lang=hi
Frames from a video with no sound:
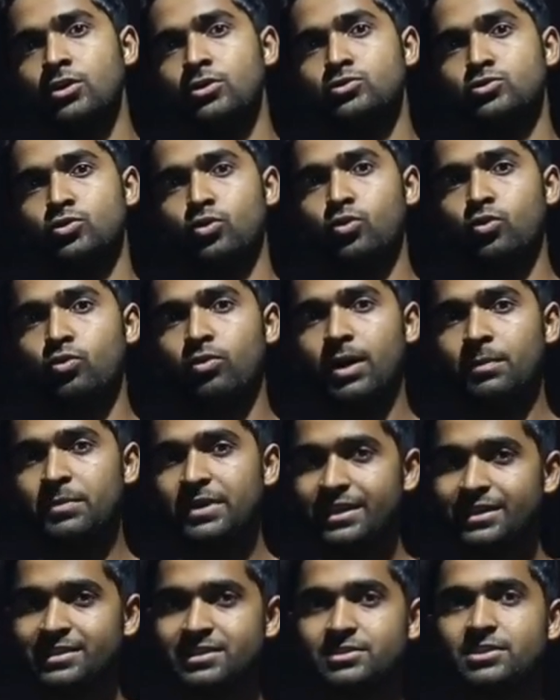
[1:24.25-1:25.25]
सो so, अभी
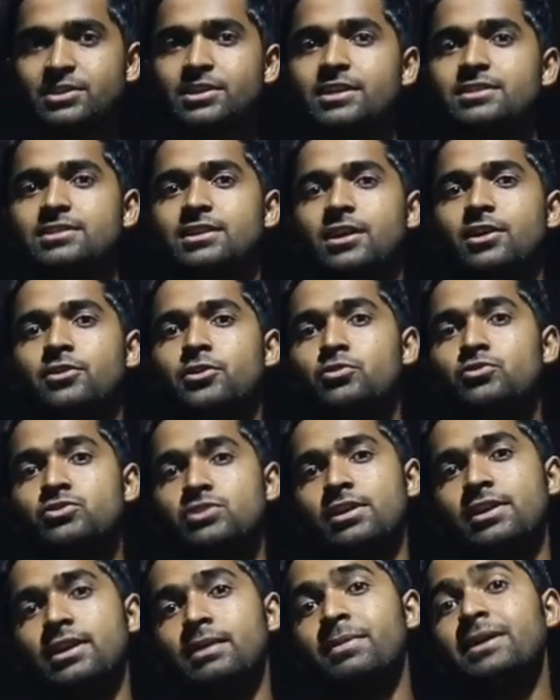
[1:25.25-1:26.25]
इसी तरीके से कंटिन्यू चल
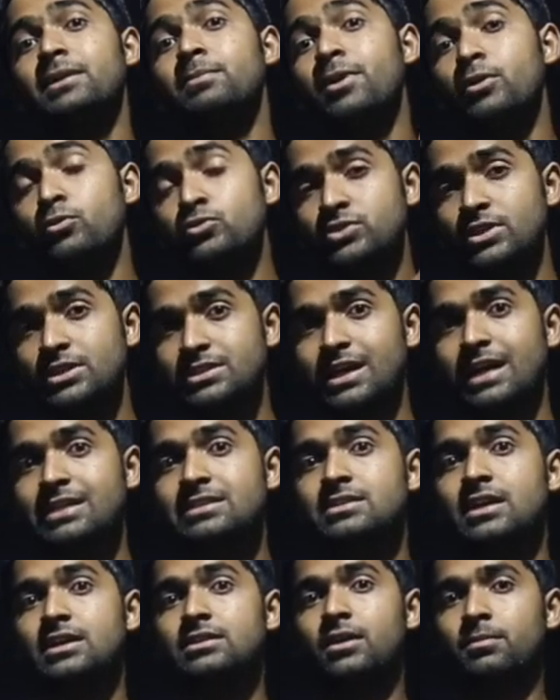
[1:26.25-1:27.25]
रही है बट मैं उसके साथ
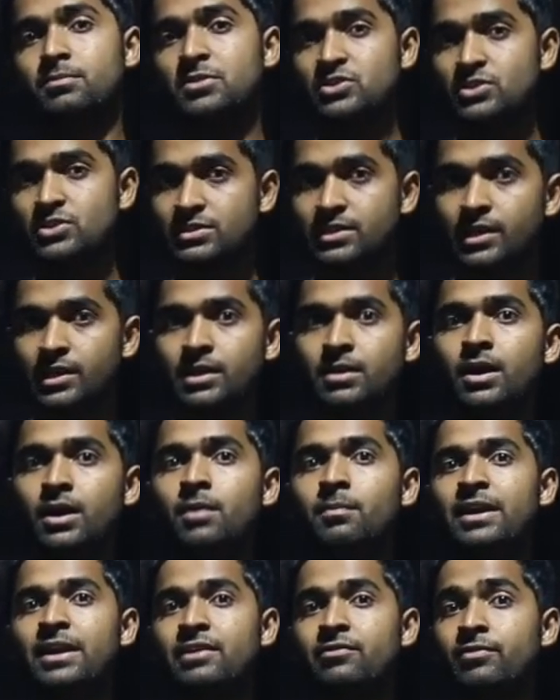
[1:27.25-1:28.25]
साथ अपनी चीज़ें
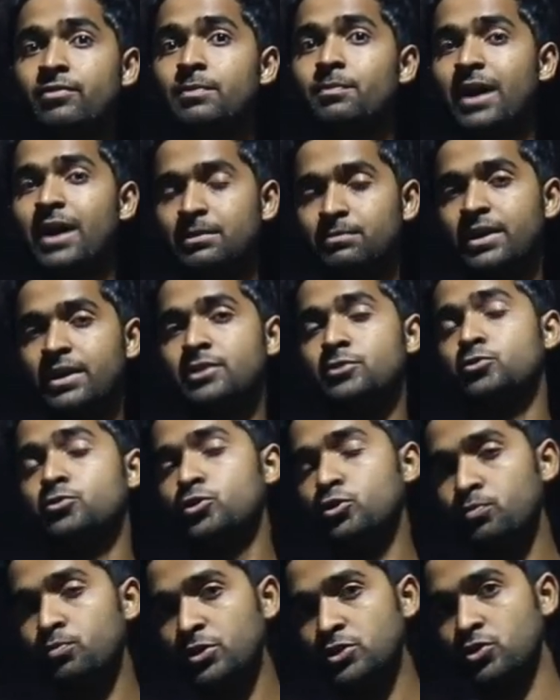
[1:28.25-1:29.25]
मैंने फिर बाद में
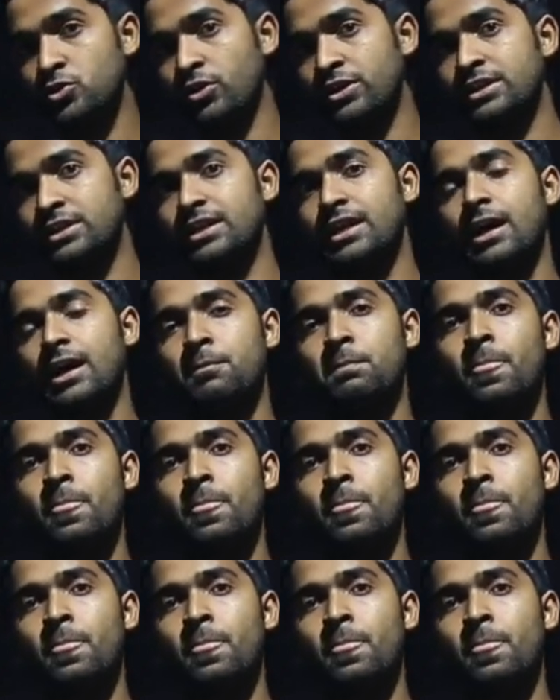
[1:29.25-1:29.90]
यूट्यूब भी ज्वाइन किया